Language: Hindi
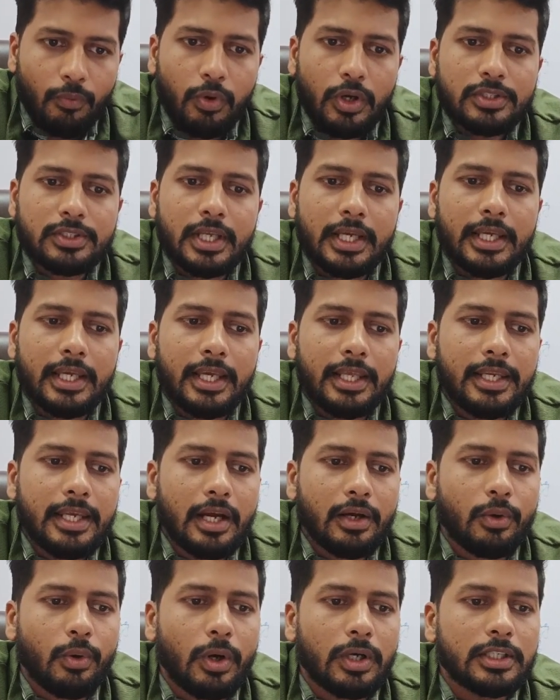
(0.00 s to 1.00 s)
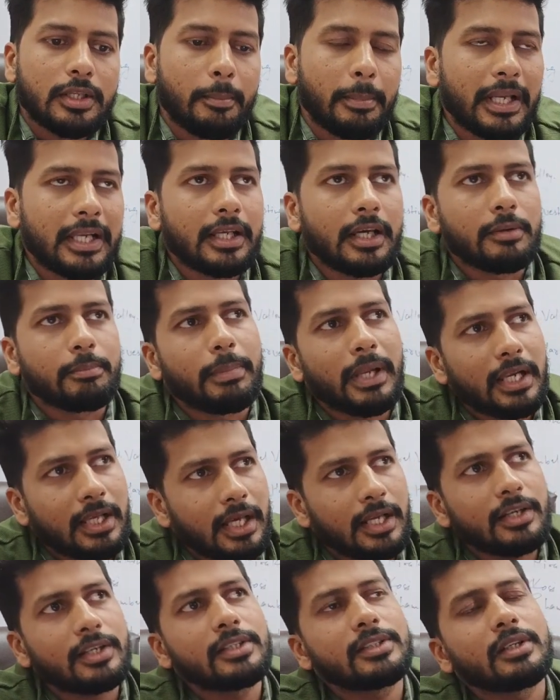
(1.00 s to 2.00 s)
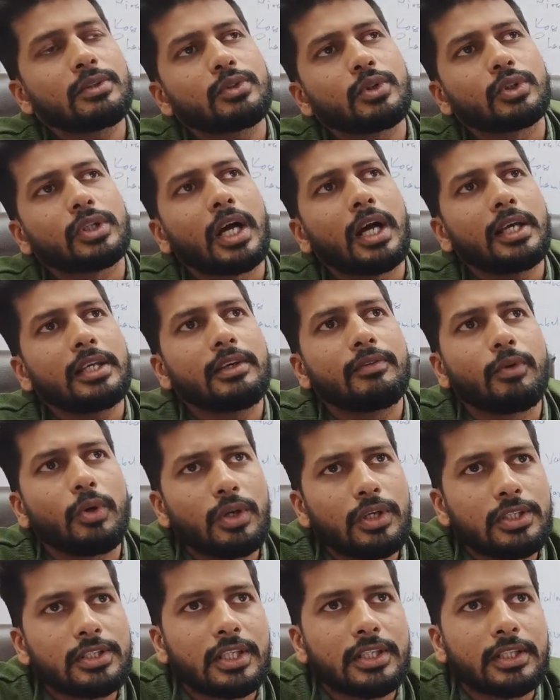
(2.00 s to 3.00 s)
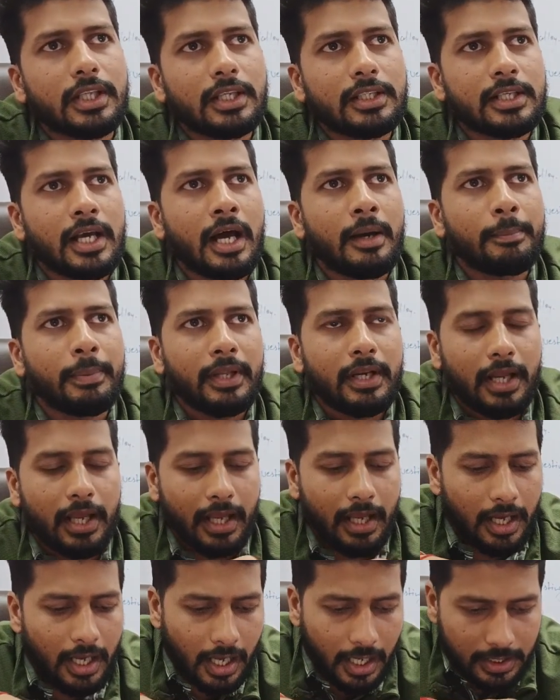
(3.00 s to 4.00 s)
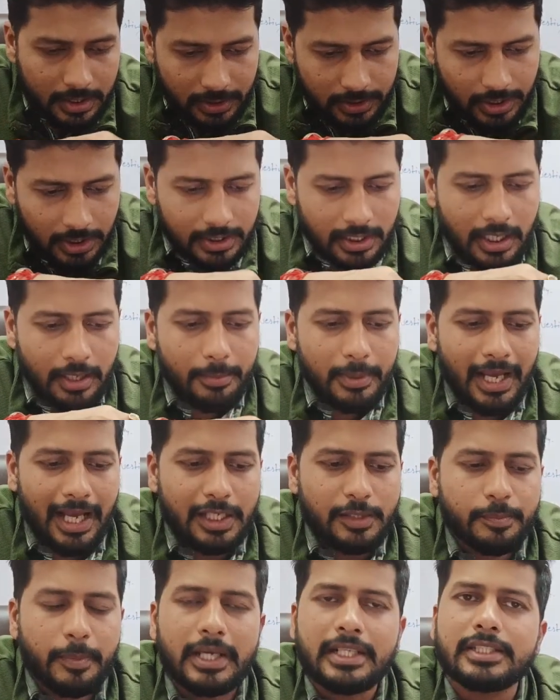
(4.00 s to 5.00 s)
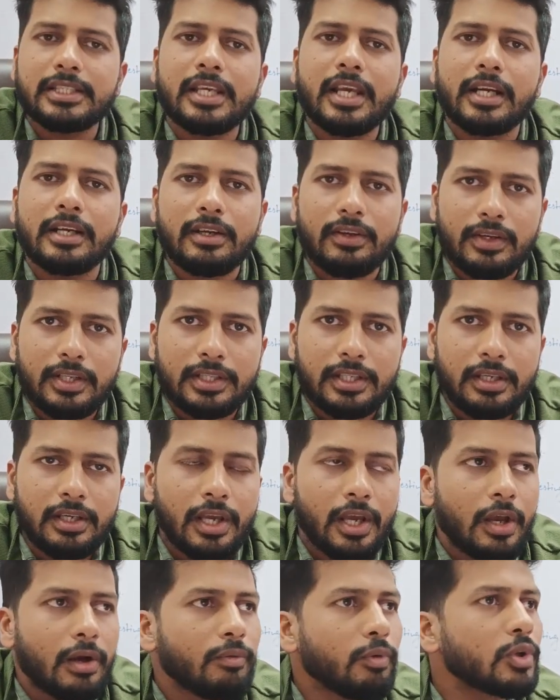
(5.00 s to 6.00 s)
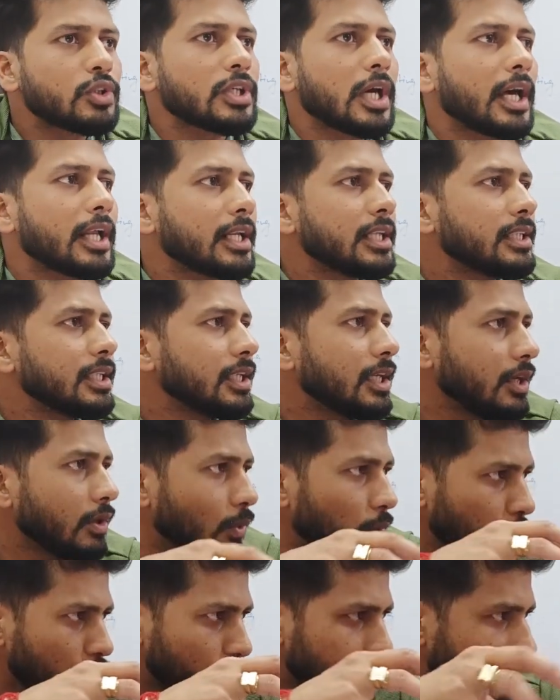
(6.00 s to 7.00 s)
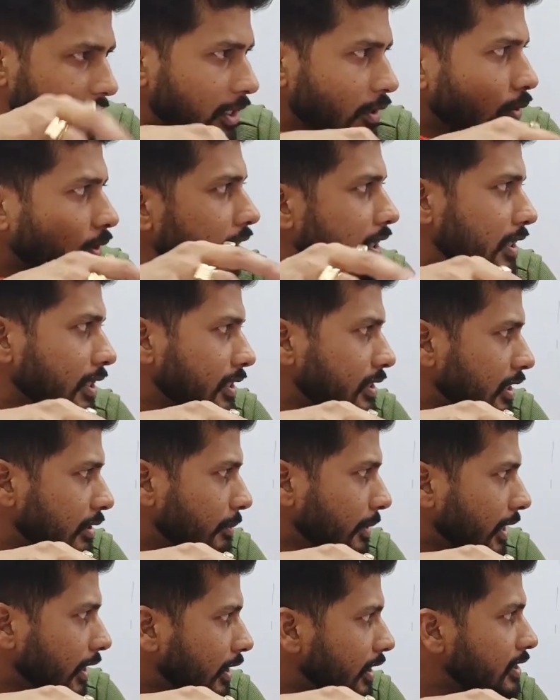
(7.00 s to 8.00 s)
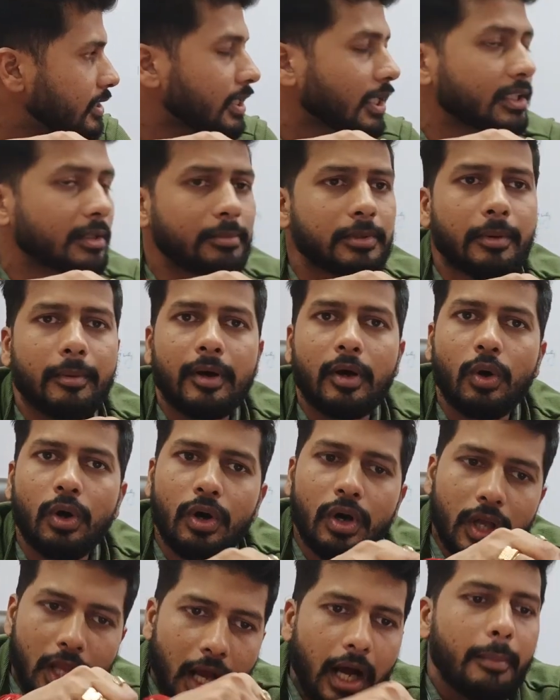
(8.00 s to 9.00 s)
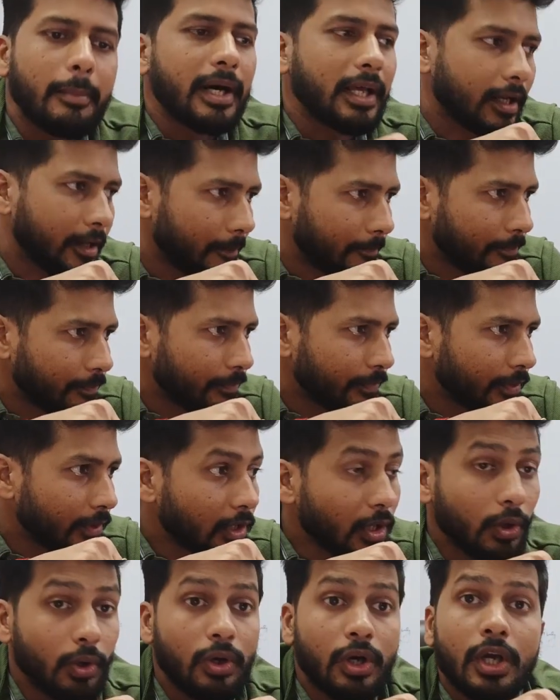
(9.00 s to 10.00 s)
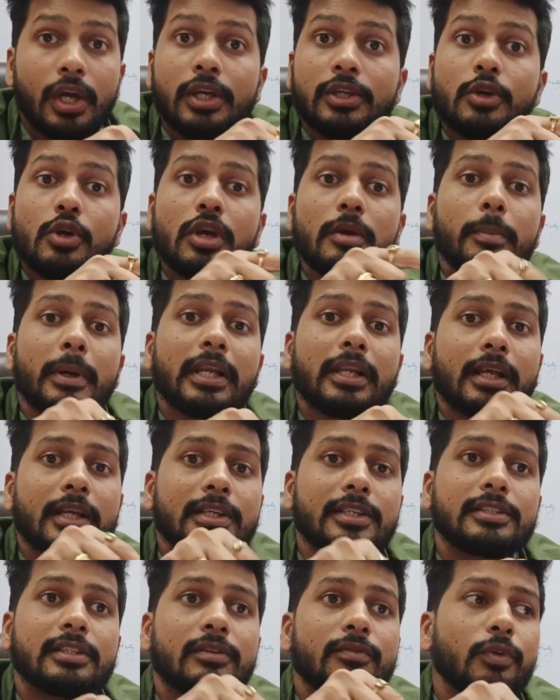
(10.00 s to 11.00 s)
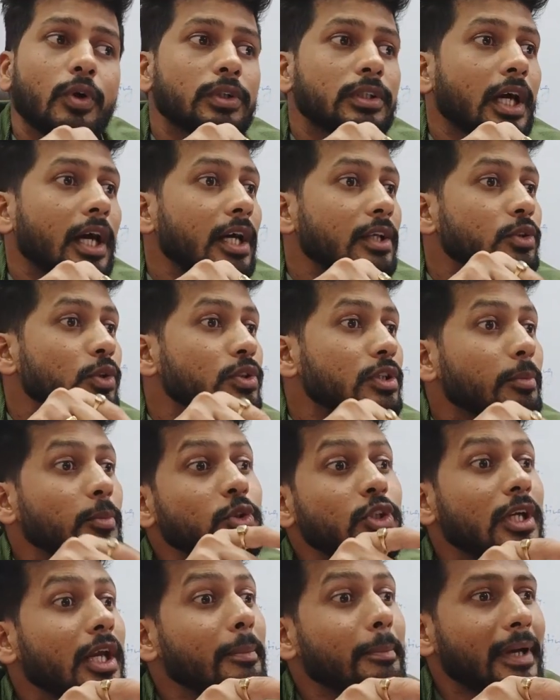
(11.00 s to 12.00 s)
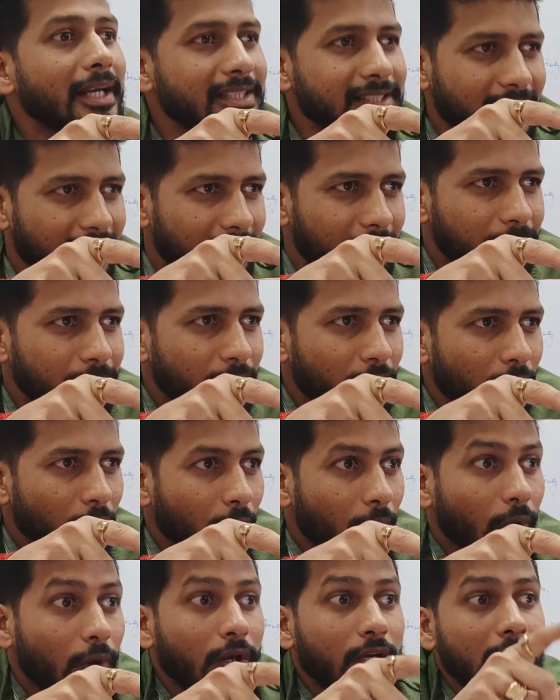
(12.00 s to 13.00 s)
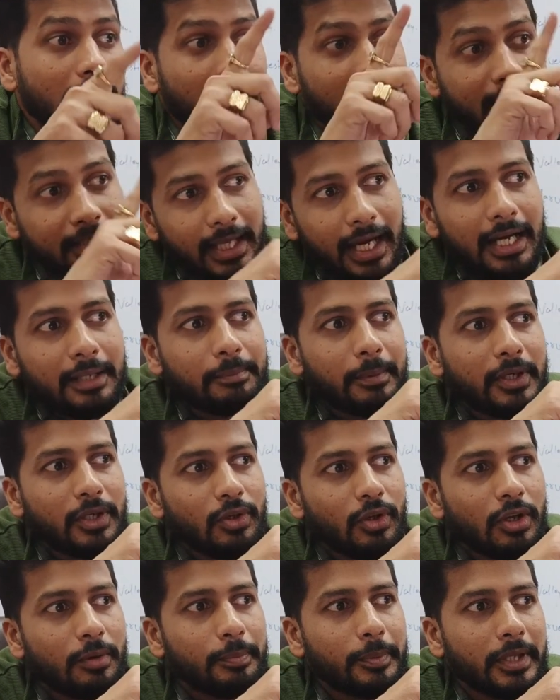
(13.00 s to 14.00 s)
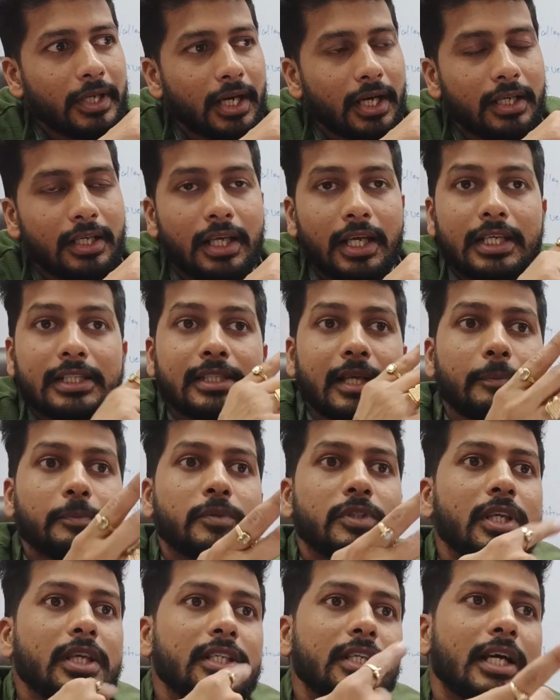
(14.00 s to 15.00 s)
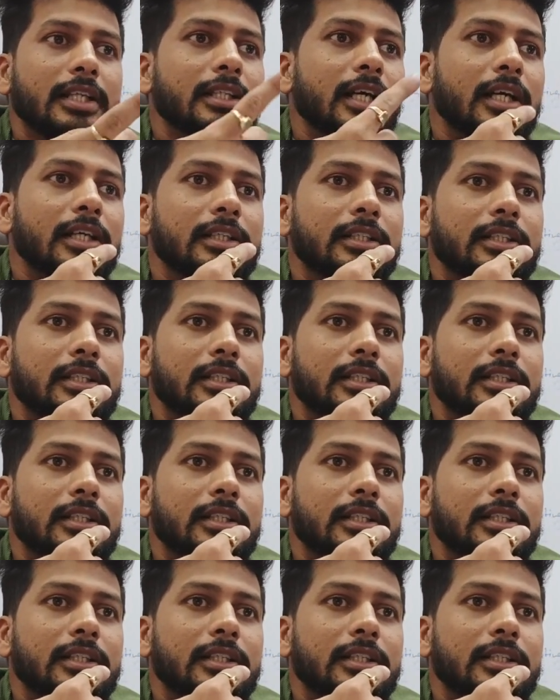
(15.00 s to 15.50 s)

वाज द एरिया कॉल्ड द बल्कन बल्कन रीजन जो था ये वो रीजन था जहां पर जितने भी आसपास की कंट्री थी वो चाह रही थी कि उस पर्टिकुलर रीजन में किसका दबदबा हो हमारा क्यों क्योंकि बल्कन रीजन वो था जो समुद्र के पास था और एट दैट पर्टिकुलर पीरियड सबसे ज्यादा